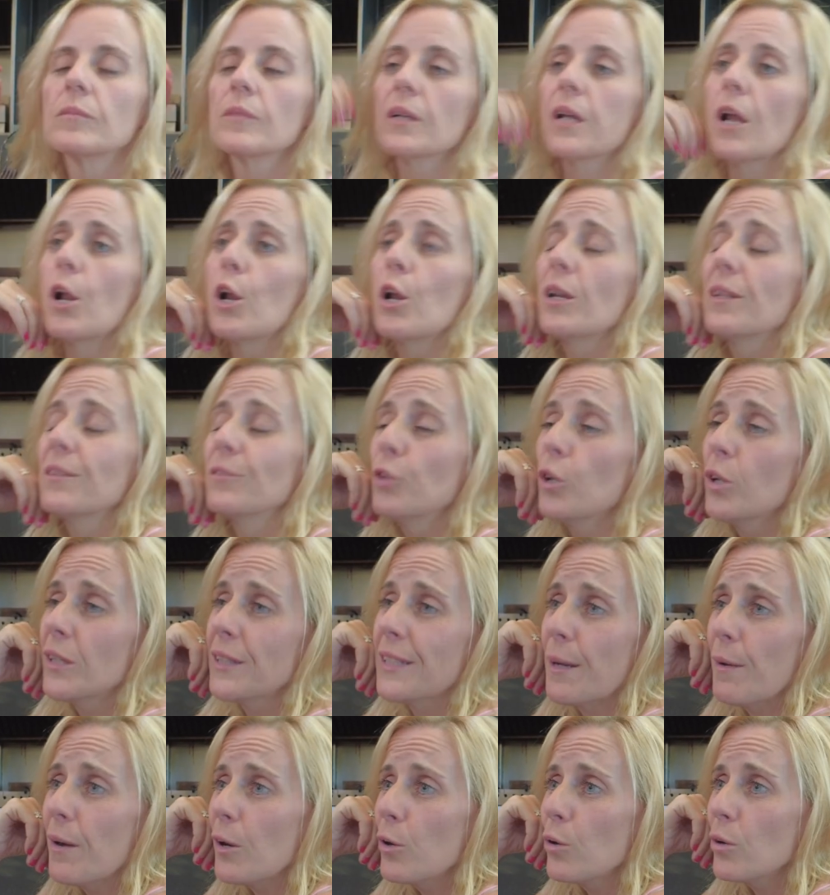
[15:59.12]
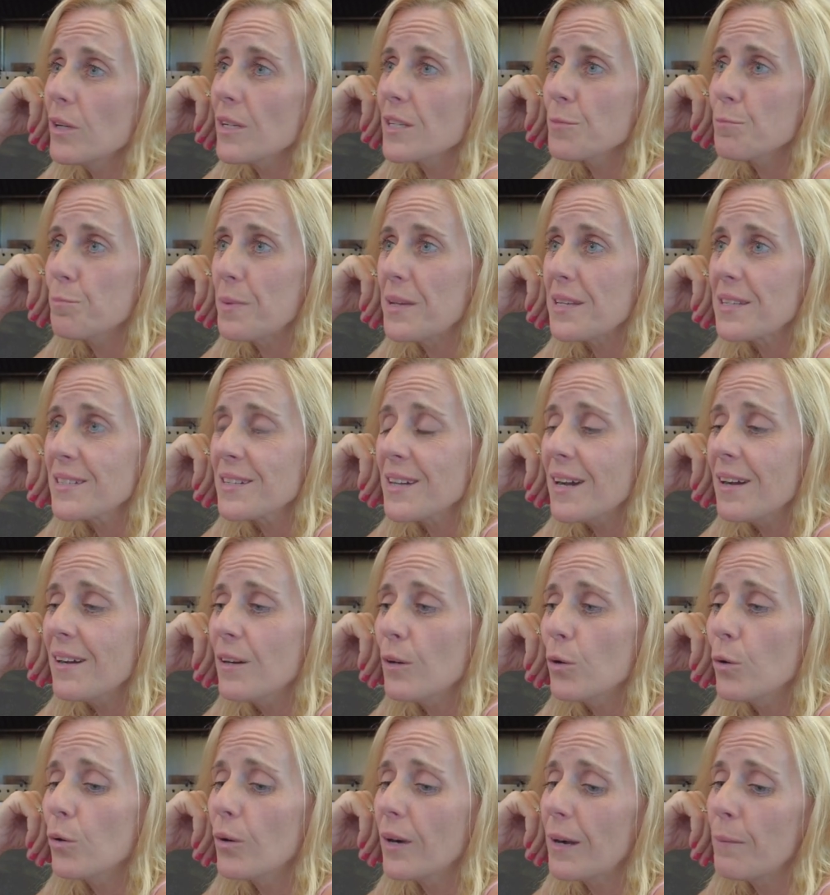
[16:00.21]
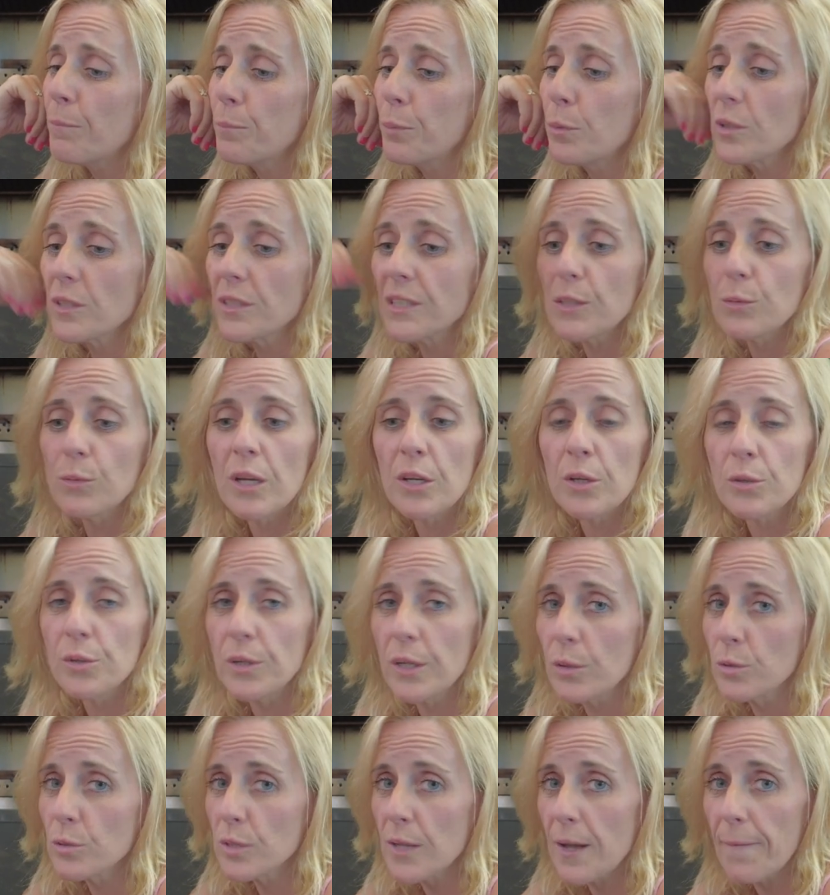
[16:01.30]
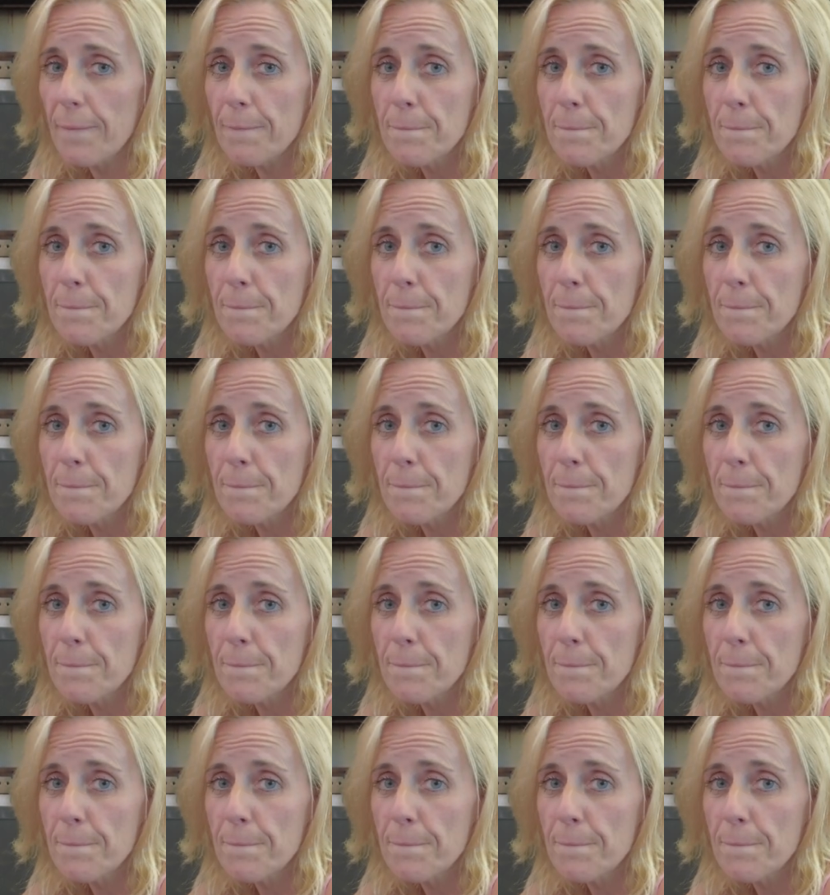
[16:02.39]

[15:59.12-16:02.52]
Claro, no, el trabajo es pesca o campo, es que no hay otra cosa.